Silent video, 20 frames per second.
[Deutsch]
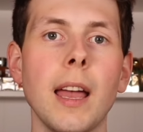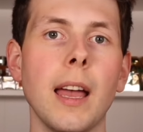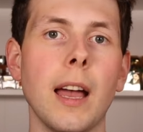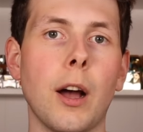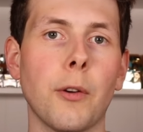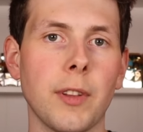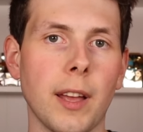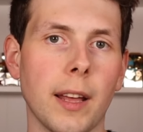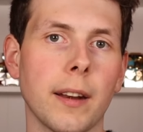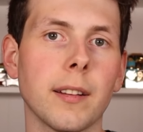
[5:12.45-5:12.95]

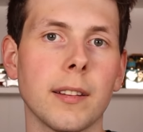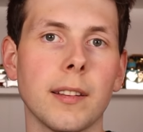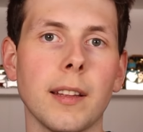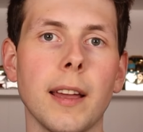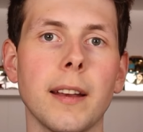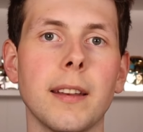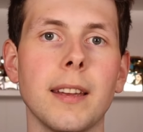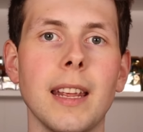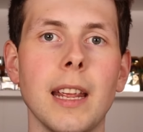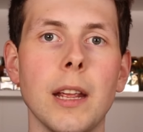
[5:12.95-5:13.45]
Auf der anderen
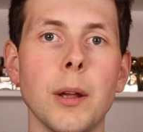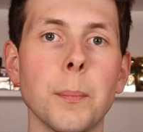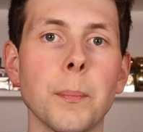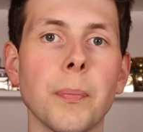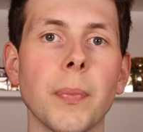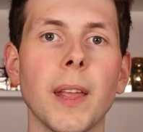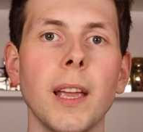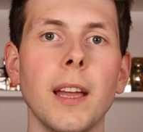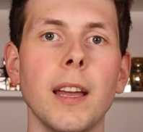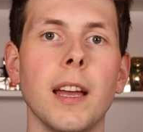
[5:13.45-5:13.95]
Seite
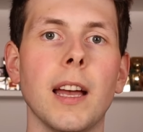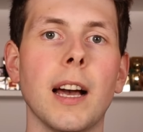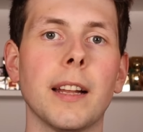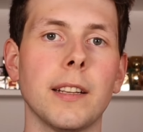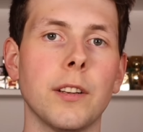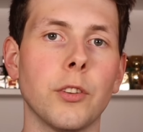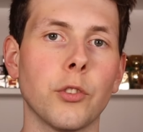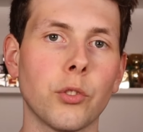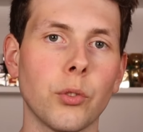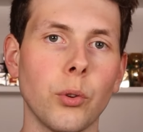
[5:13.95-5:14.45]
eben, er hat
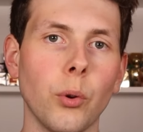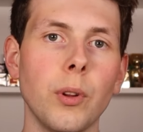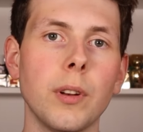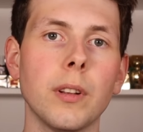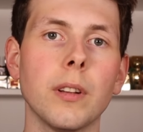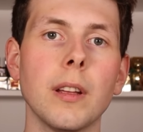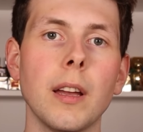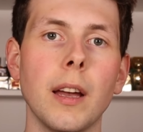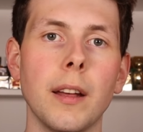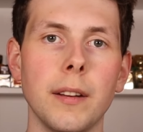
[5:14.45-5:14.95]
eine
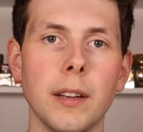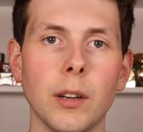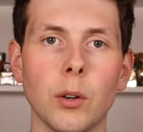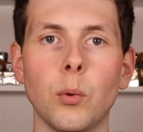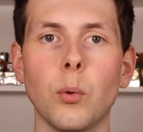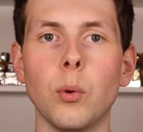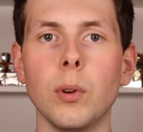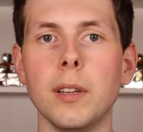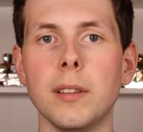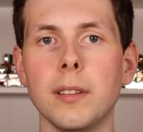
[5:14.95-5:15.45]
schöne
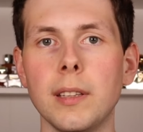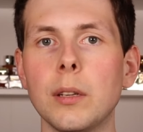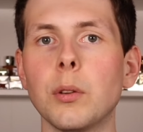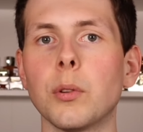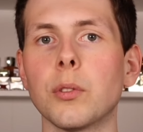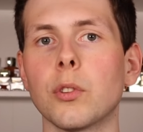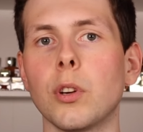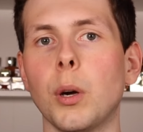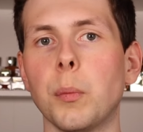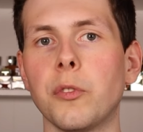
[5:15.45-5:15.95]

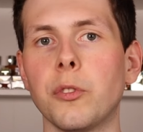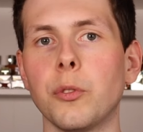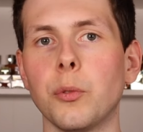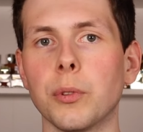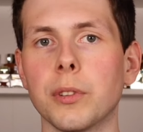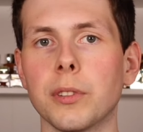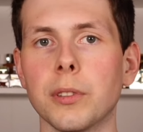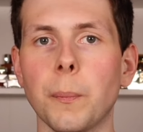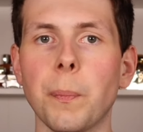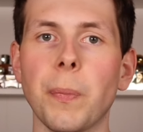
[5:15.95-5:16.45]

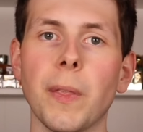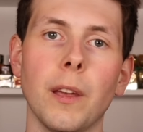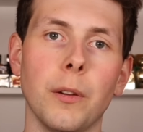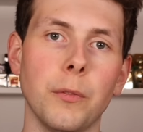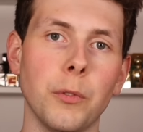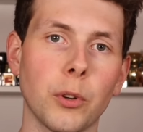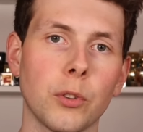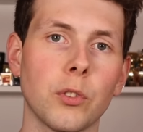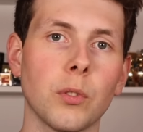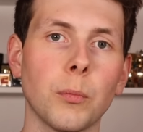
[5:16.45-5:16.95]
Neroli-Zitruskopfnote,
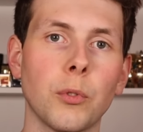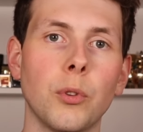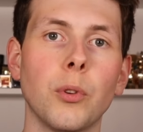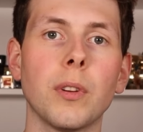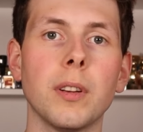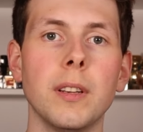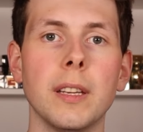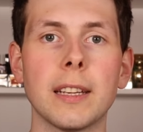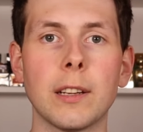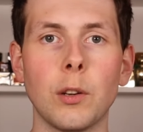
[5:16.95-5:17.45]
wirkt zum
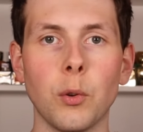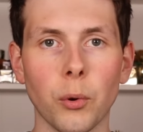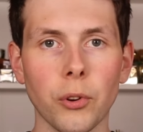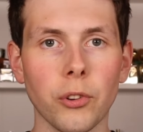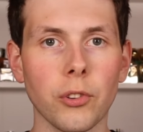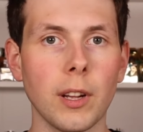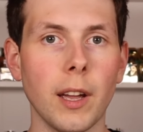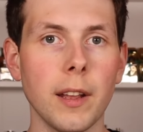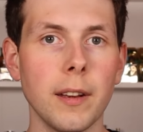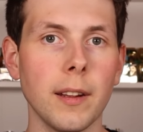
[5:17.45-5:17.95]
Glück nicht
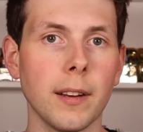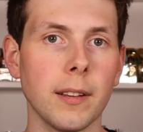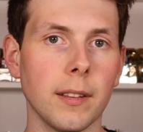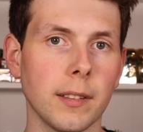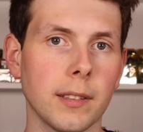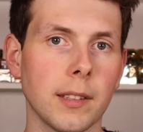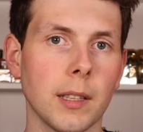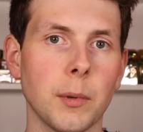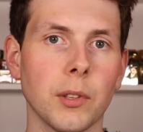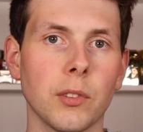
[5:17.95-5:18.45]
Klostein Technik,
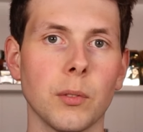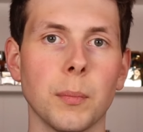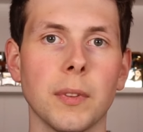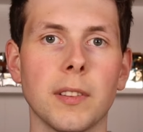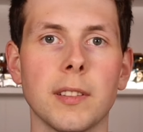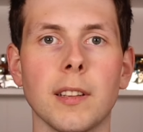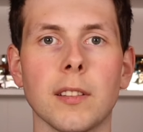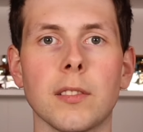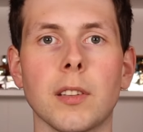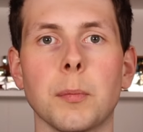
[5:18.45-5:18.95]
das ist ja mal so ein
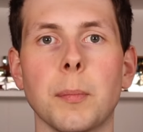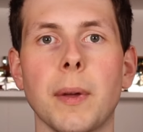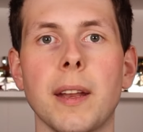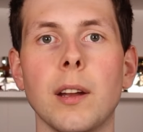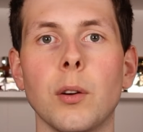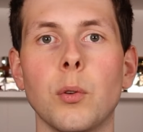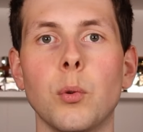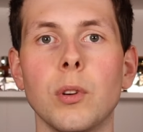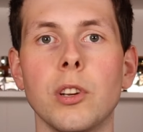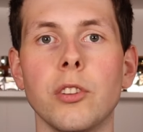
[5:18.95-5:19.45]
bisschen das, was bei
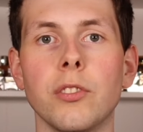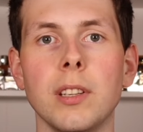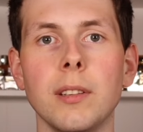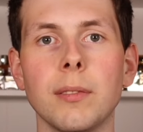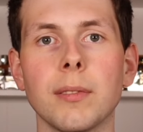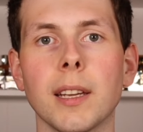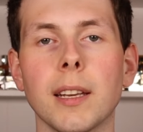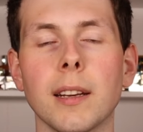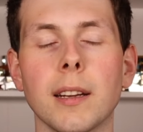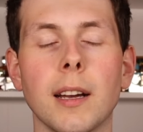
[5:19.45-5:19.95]
Neroli
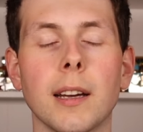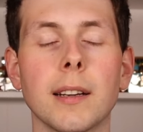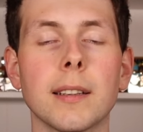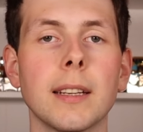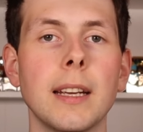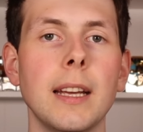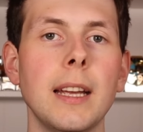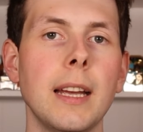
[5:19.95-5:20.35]
schiefgehen kann.